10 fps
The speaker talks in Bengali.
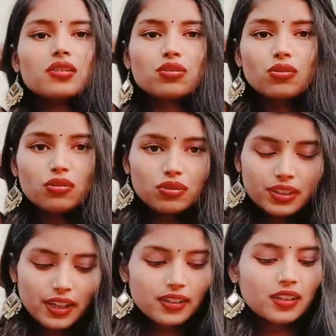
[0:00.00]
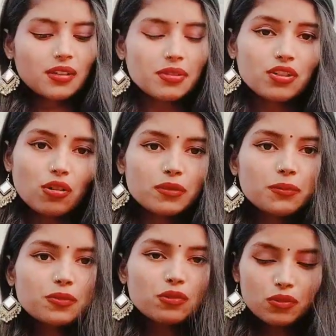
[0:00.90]
তো সেই দিনই আমি টপটা
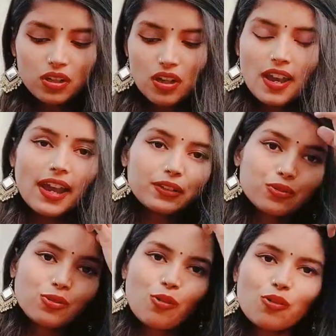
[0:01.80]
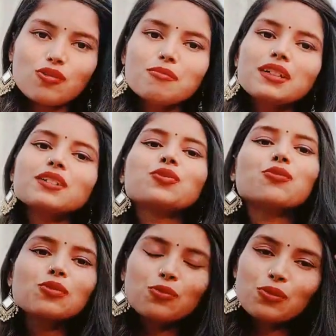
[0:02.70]
পরবো এত গরম মানে
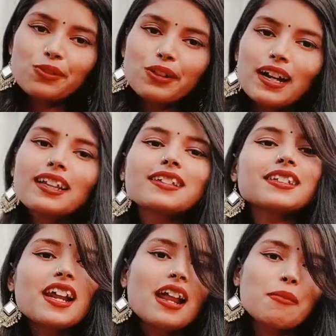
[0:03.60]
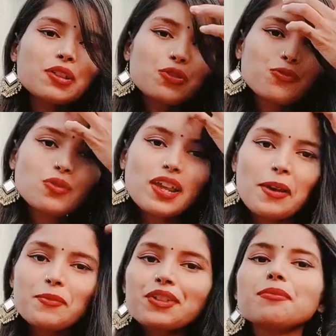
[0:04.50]
চুল খুলেও রাখা যাচ্ছে না আর আমার চুল
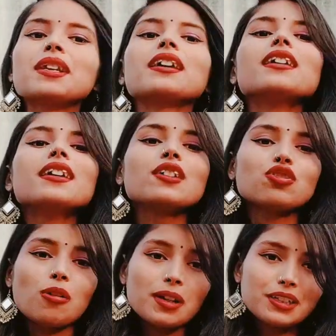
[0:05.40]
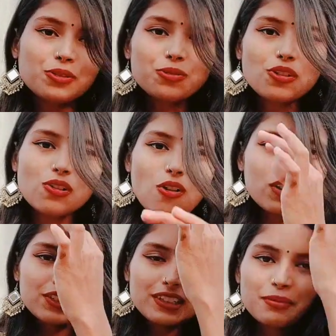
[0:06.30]
এমনই মানে সবার কি সুন্দর
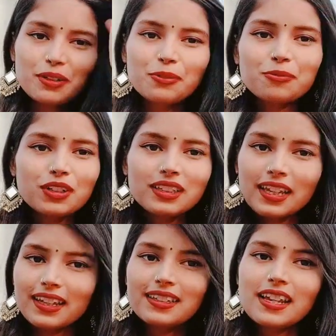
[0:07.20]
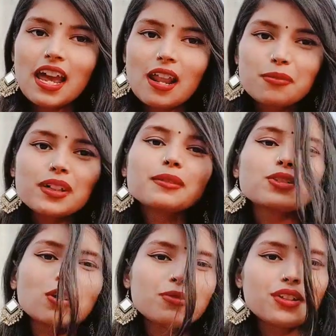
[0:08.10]
লক্স হিসেবে এরকম করে থেকে যায় আর আমার
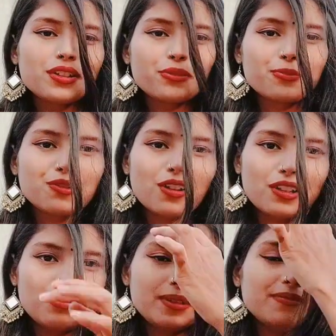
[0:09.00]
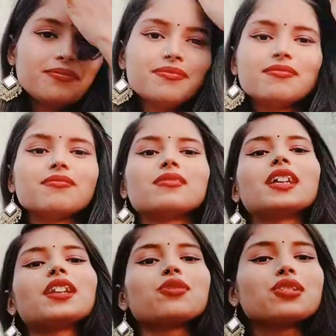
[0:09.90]
সামনে এরকম চলে আসবে
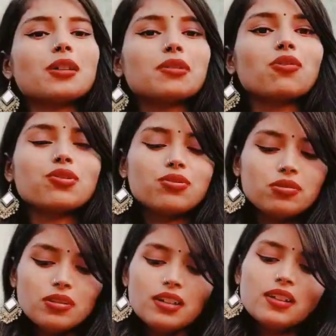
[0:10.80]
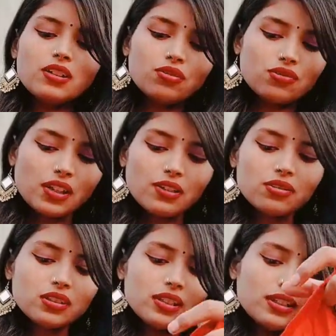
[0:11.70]
এটাই হচ্ছে আমার কষ্ট তো যাই হোক